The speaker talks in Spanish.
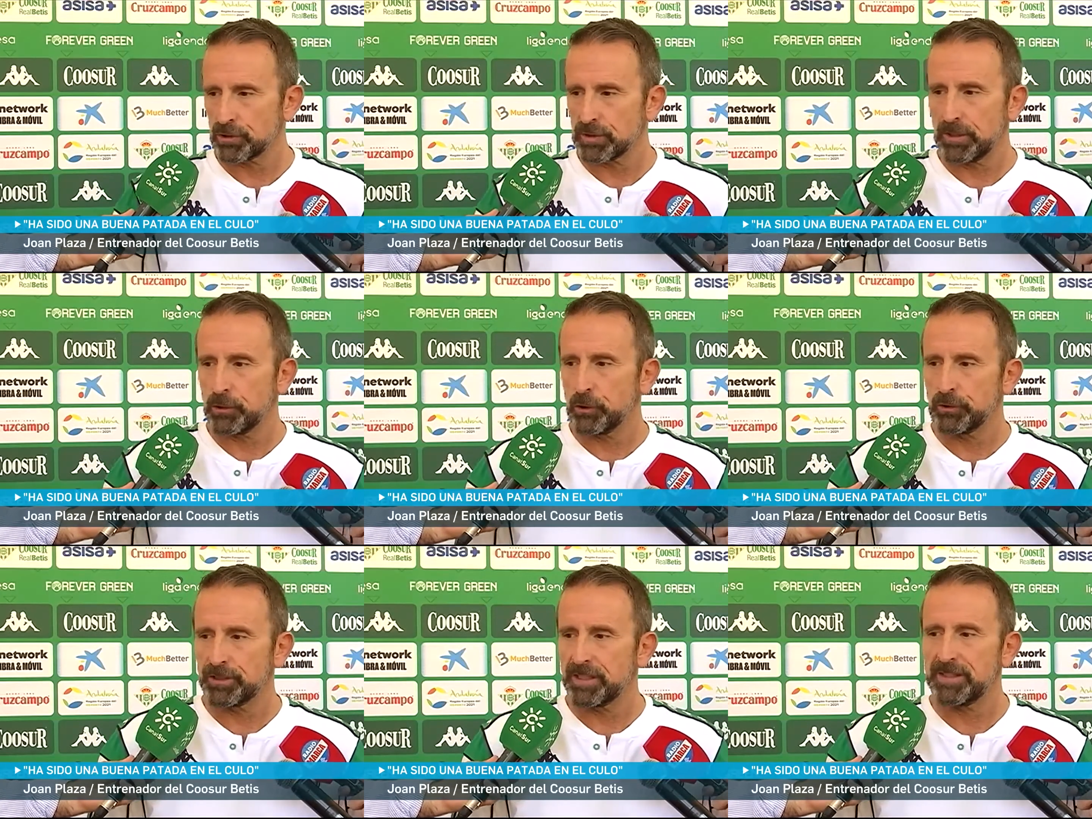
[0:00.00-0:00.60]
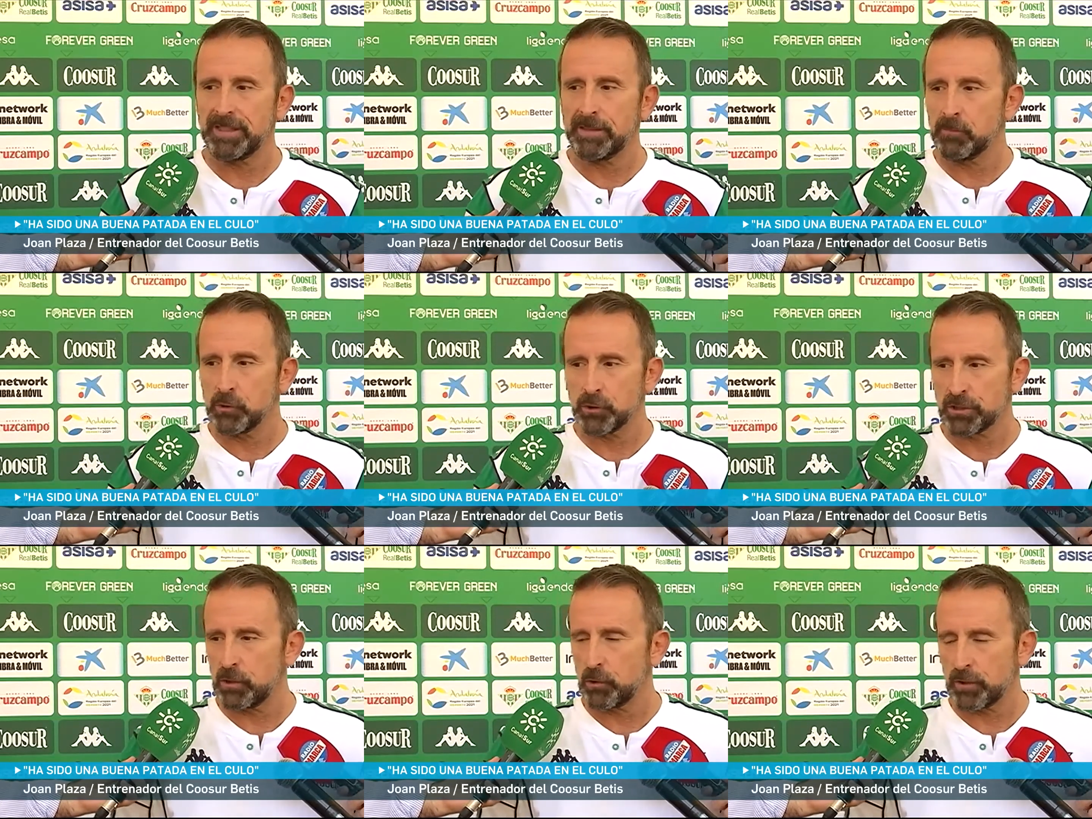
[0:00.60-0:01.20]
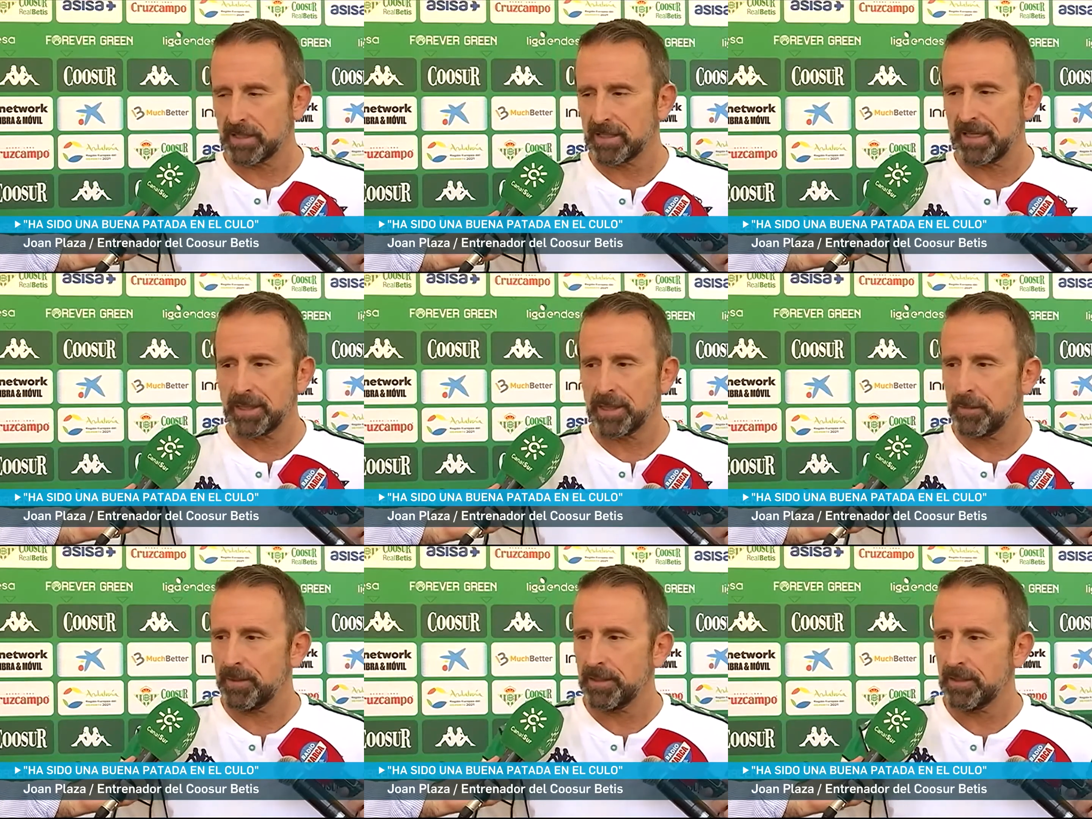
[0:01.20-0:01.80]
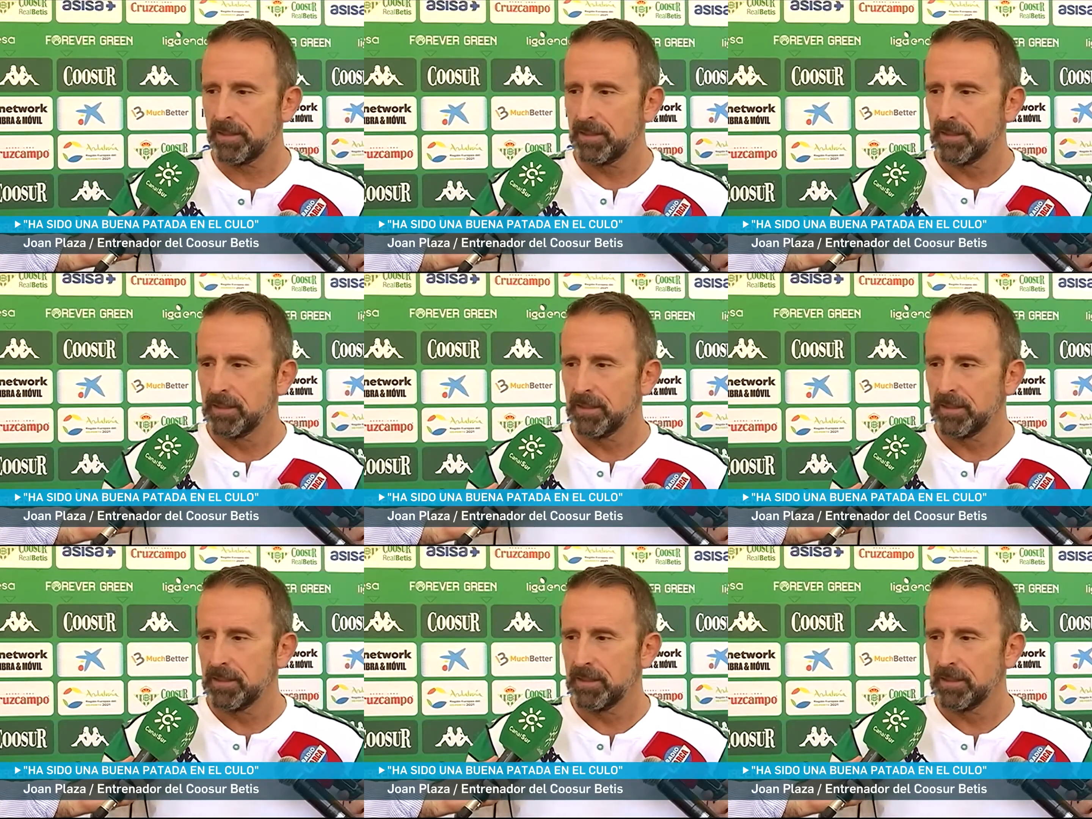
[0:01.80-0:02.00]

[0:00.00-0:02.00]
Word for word: que no entendemos lo que es la CB,